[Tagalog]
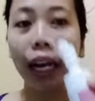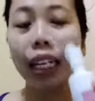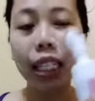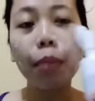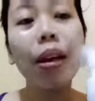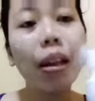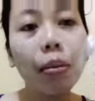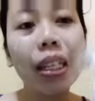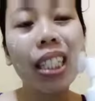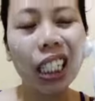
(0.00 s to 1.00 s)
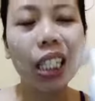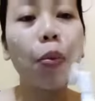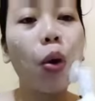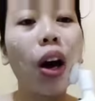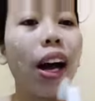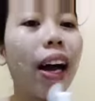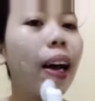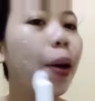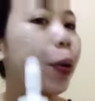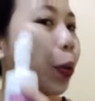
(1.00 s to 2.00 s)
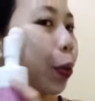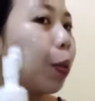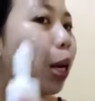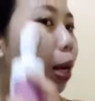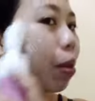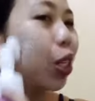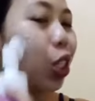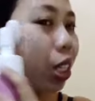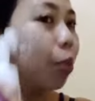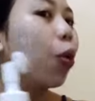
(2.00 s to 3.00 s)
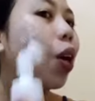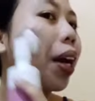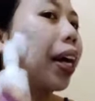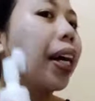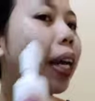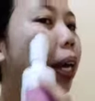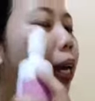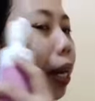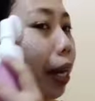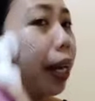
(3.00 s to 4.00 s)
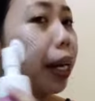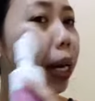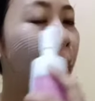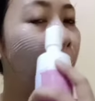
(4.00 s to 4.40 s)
kasi malamig siya sa mukha. Oo, malamig siya sa mukha. And,